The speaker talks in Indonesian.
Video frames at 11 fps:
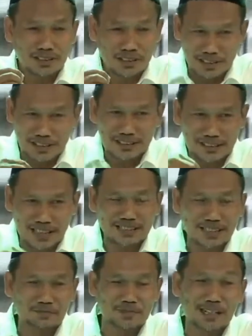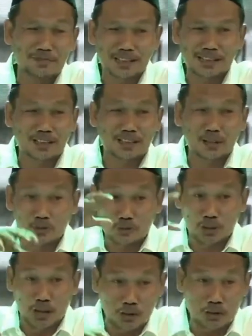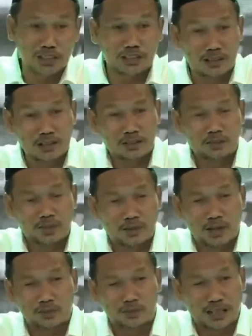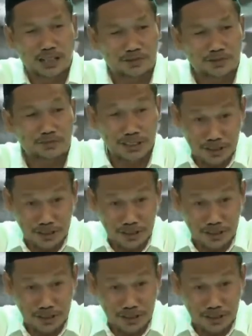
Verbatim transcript: kelas nasabnya marganya itu jauh di, di bawah Abu Bakar Umar.